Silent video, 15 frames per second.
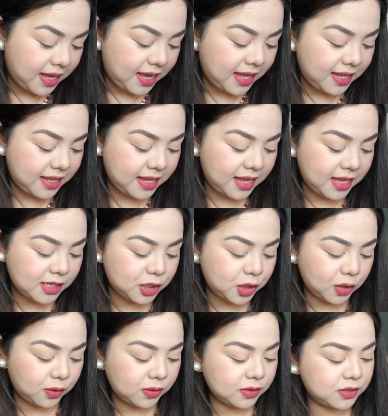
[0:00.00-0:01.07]
And then, she
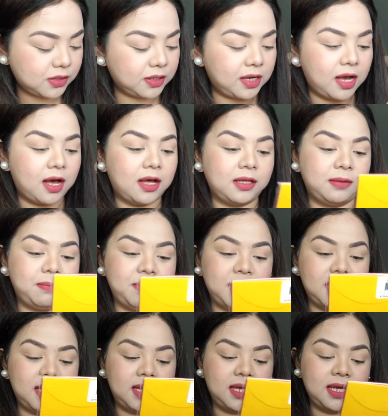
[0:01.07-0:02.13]
also got
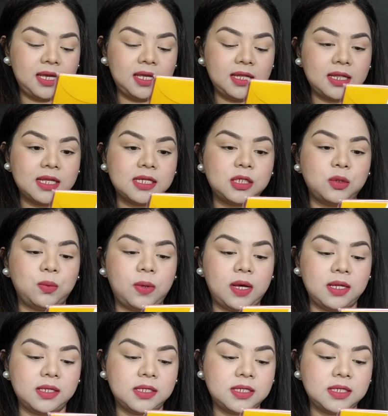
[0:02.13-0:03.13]
me this one,